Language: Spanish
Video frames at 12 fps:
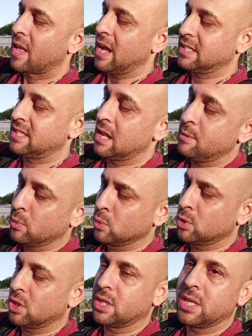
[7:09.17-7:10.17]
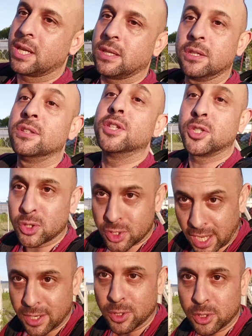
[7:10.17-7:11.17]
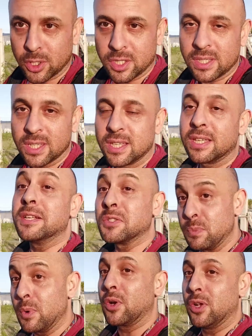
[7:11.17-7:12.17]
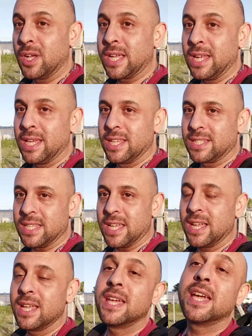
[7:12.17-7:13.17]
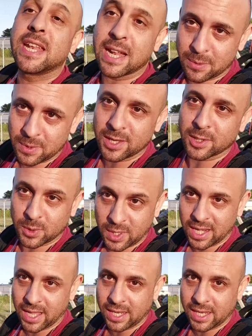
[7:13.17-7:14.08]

hacia el punto de origen donde yo ya no estoy, que es un poco lo que les decía en el video sobre el